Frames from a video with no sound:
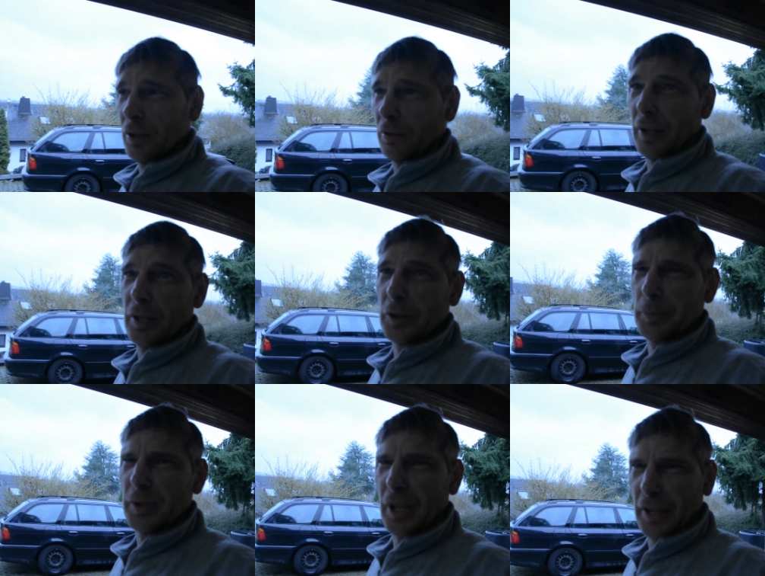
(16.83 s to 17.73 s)
weil ich
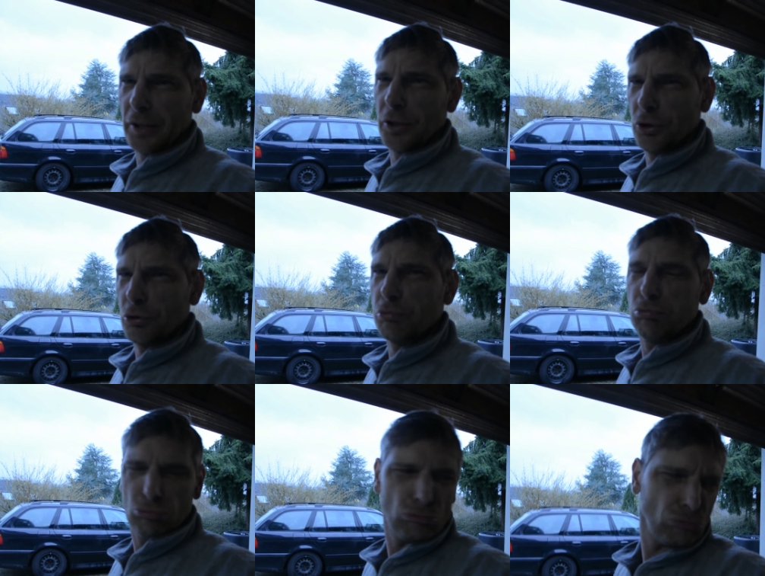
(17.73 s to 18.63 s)
bin eigentlich
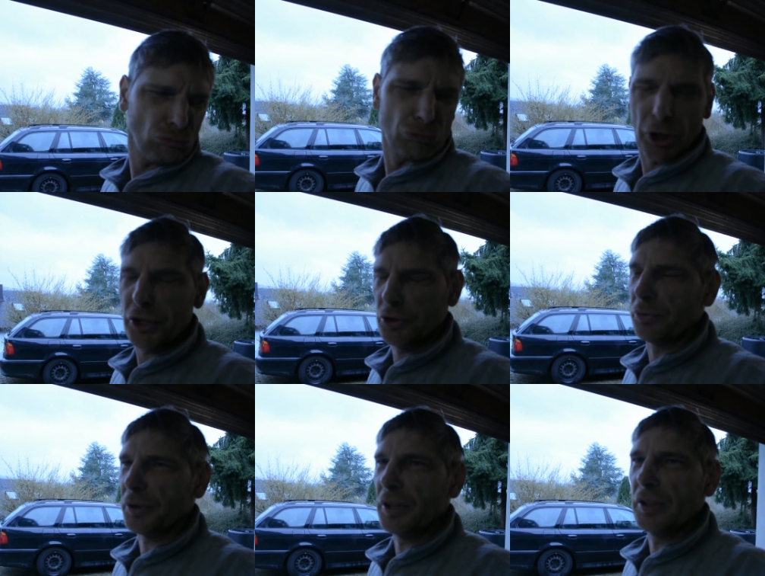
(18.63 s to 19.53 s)
recht
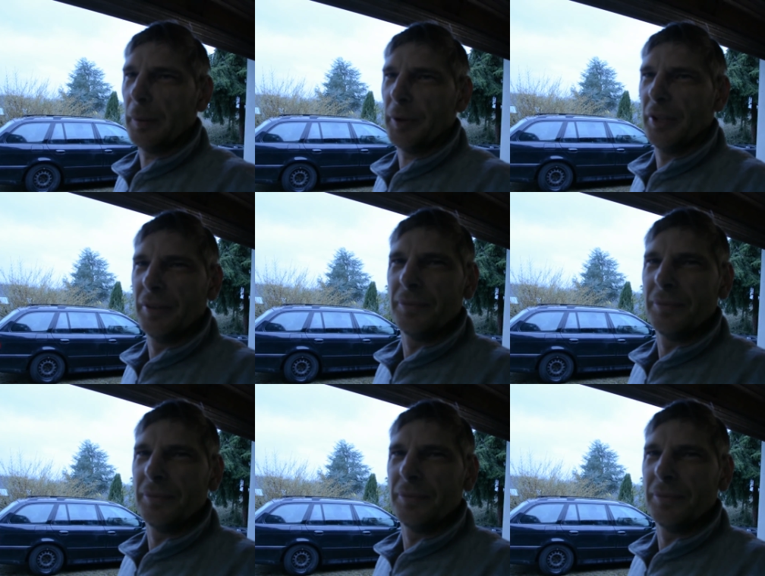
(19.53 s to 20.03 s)
zufrieden damit.